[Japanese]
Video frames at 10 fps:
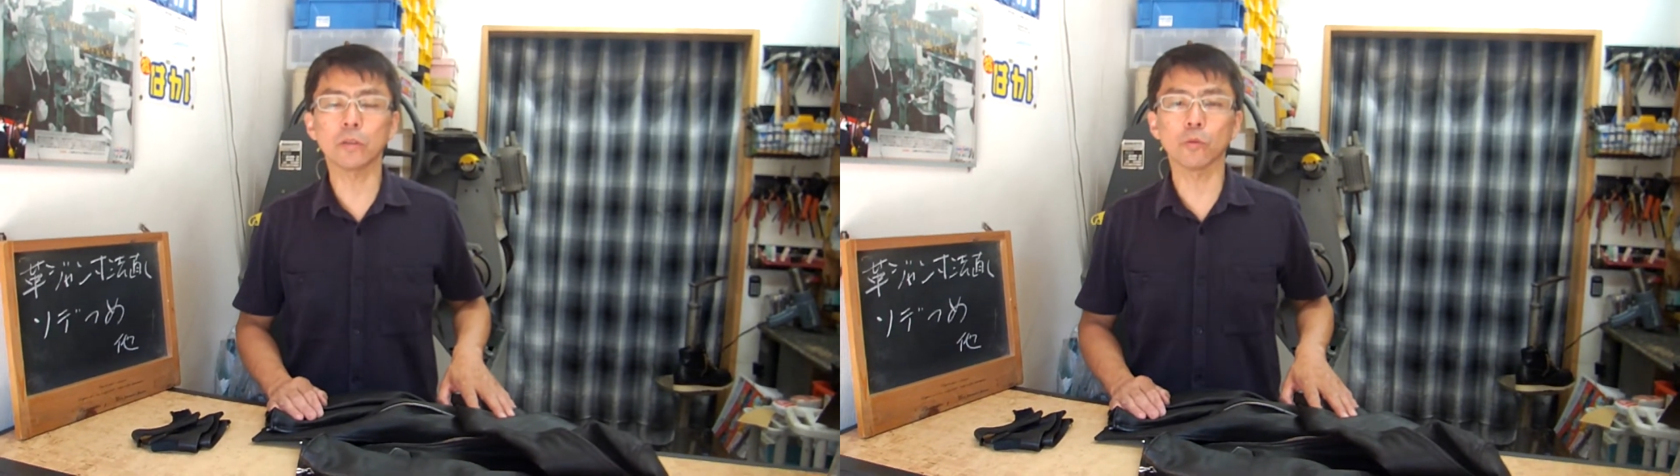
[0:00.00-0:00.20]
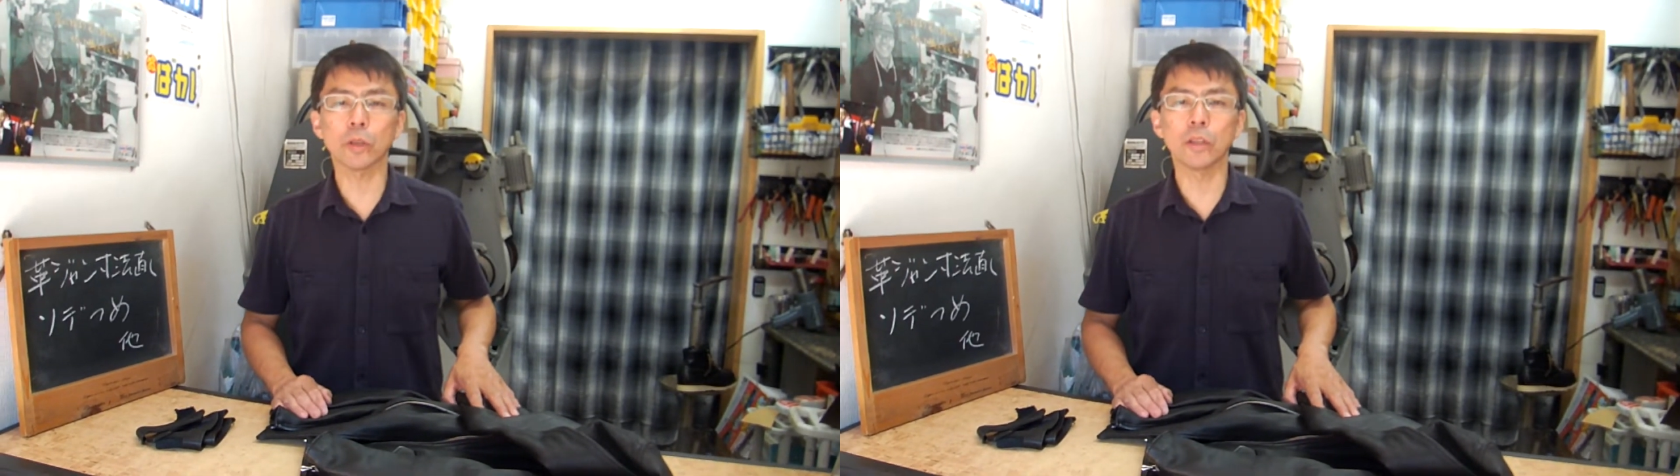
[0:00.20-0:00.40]

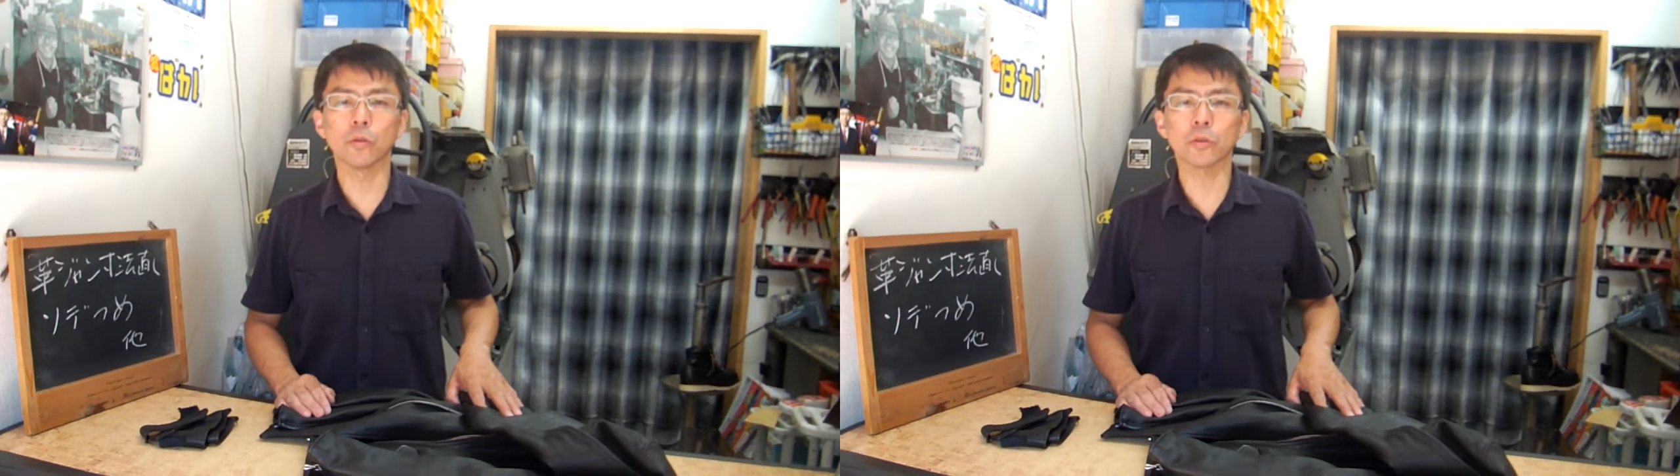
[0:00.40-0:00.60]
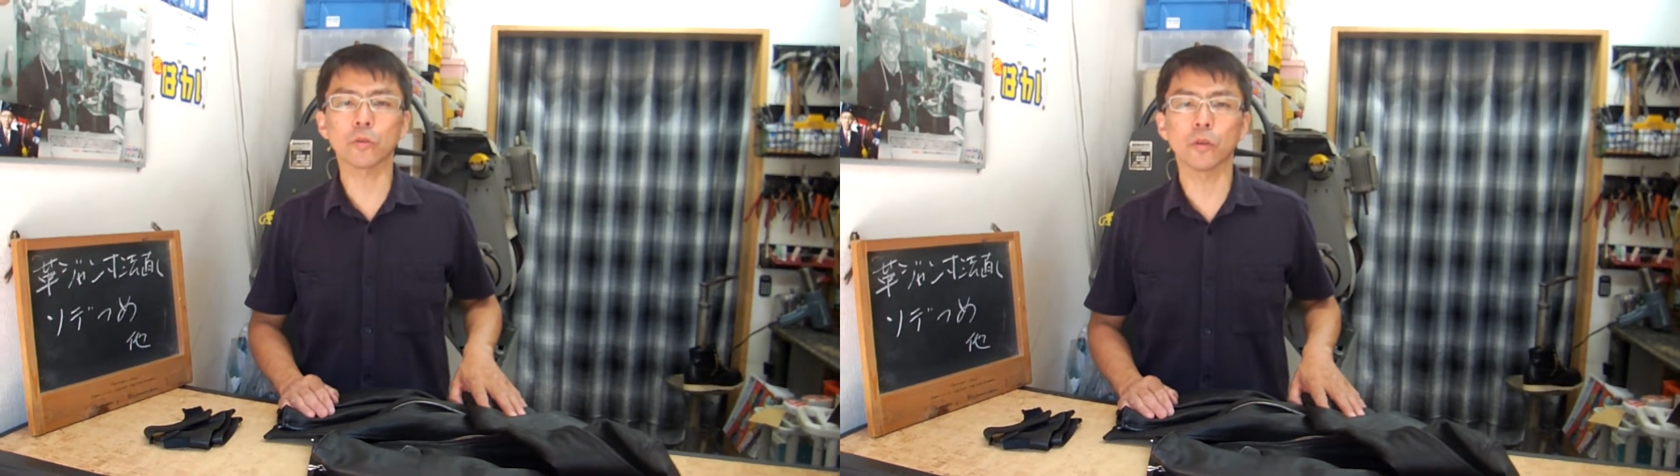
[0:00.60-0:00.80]
当店に
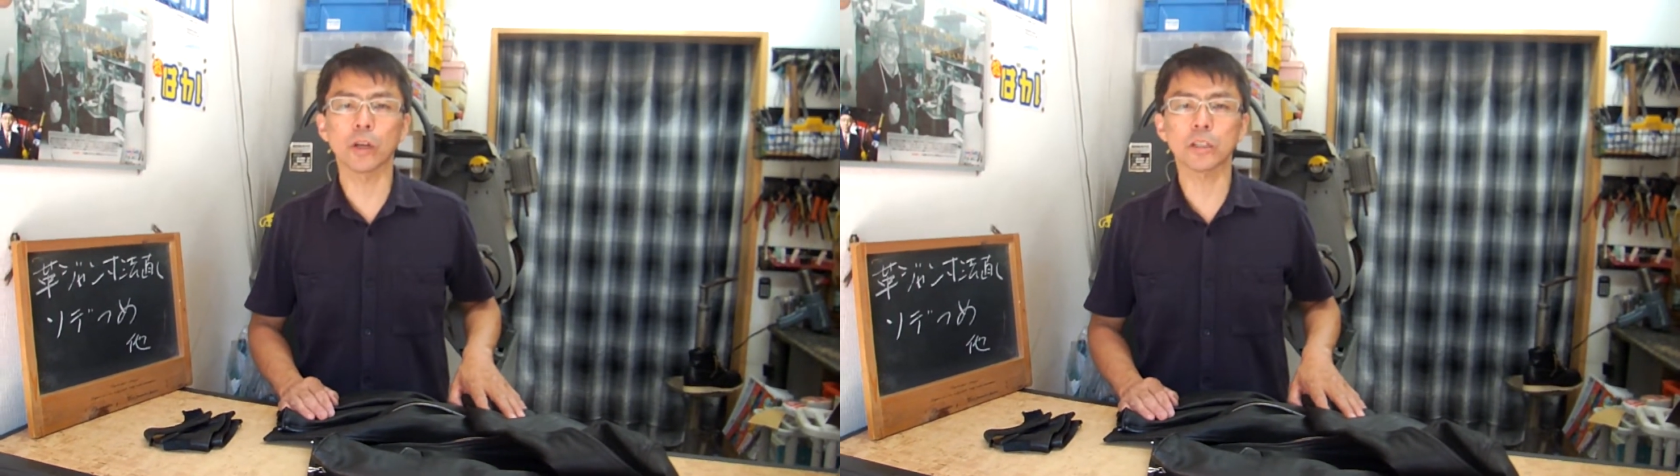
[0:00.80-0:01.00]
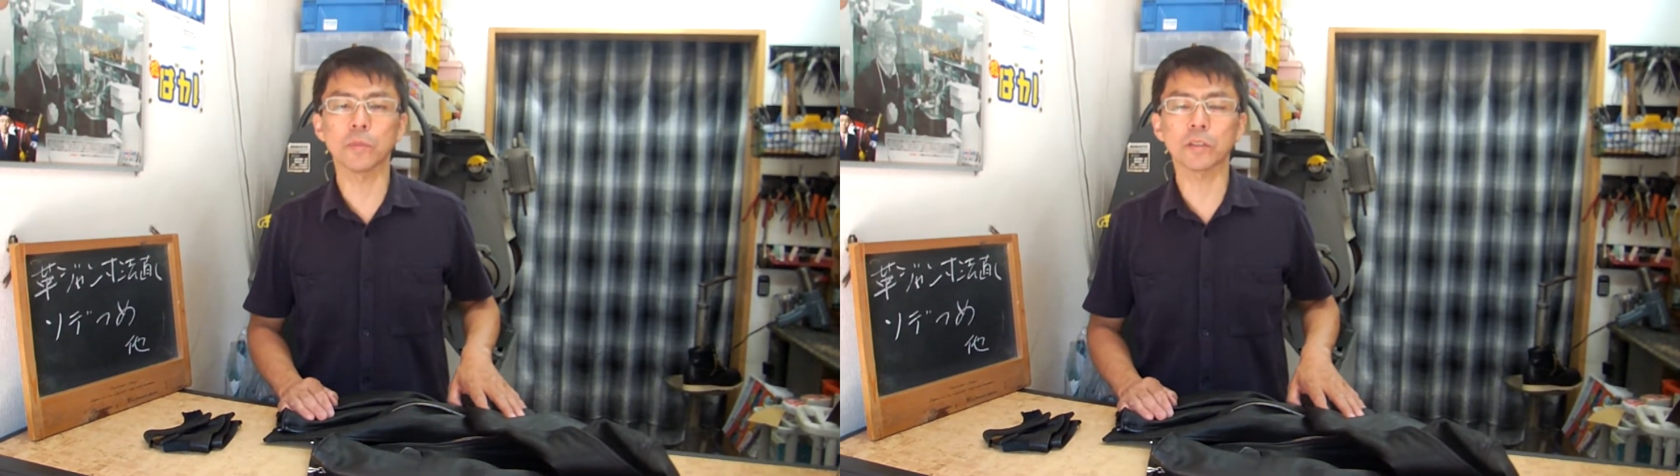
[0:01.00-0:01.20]
よろしくお
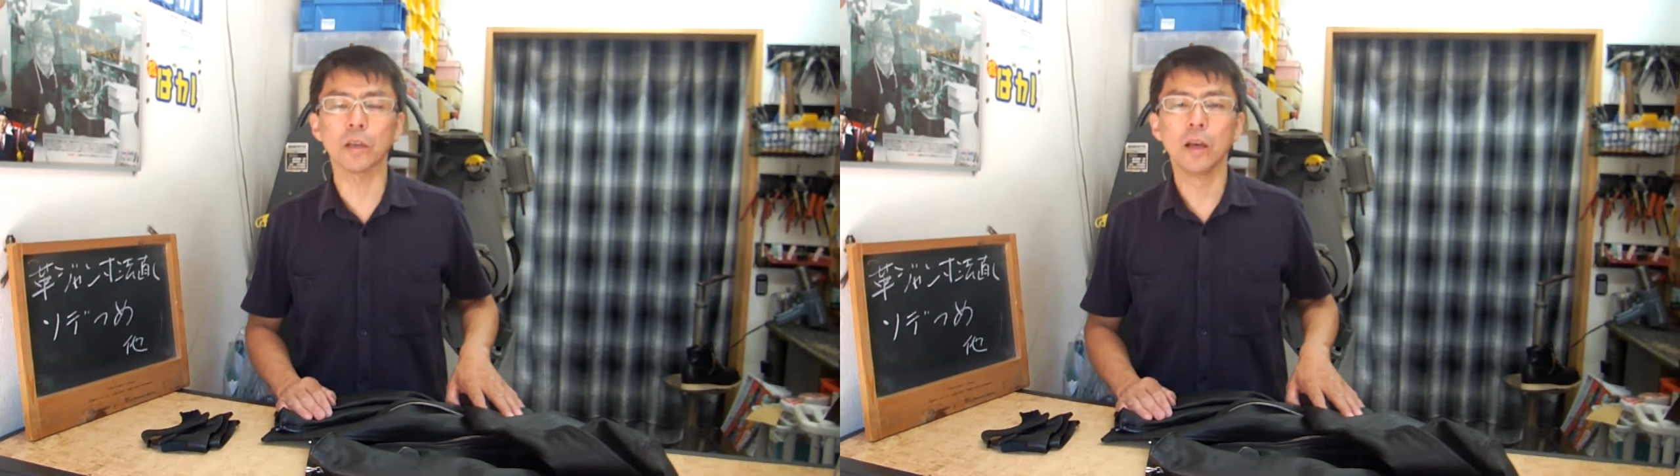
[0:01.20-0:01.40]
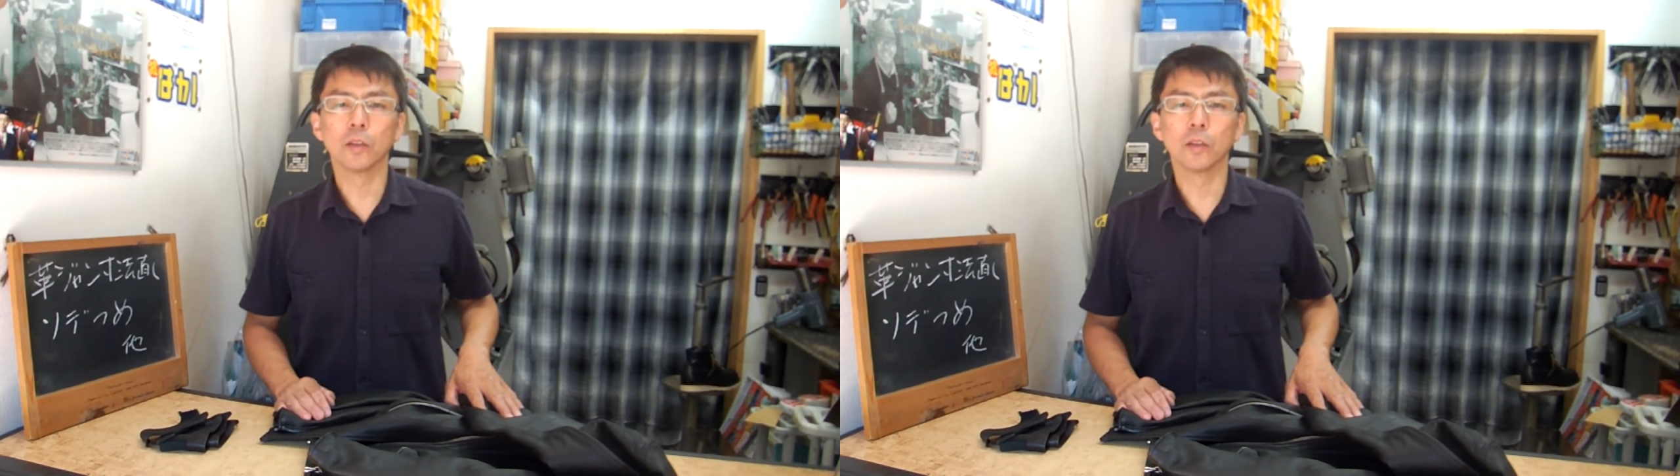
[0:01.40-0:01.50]
願いします。